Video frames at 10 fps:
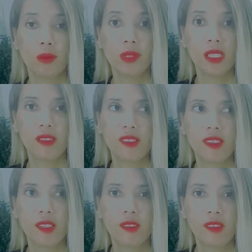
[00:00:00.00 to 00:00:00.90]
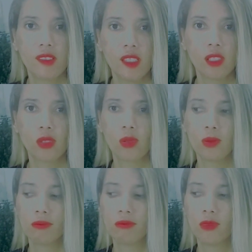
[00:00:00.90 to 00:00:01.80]
eu
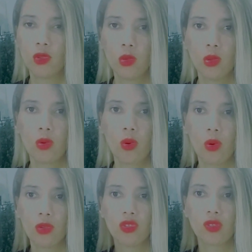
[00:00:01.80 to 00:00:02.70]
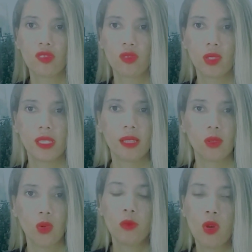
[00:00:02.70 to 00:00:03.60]
necessito do
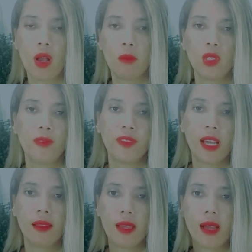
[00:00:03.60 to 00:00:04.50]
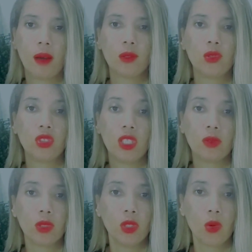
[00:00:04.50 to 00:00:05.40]
condicionador, meu cabelo ficar legal do
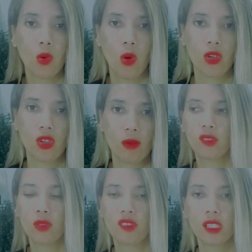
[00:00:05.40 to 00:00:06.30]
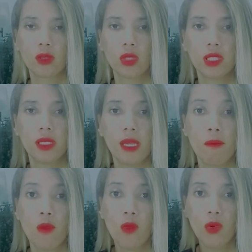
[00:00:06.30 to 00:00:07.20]
jeito que eu gosto. O condicionador aqui
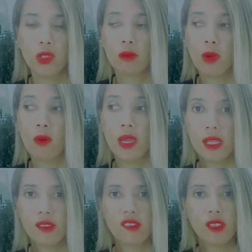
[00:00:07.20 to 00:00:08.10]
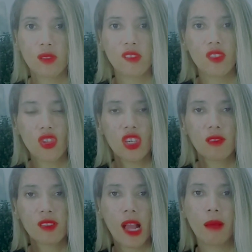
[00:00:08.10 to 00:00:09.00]
é muito bom, ele sim eu
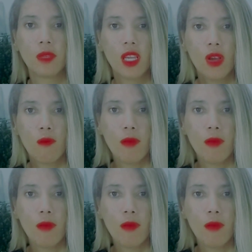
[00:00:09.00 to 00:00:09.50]
senti, sabe?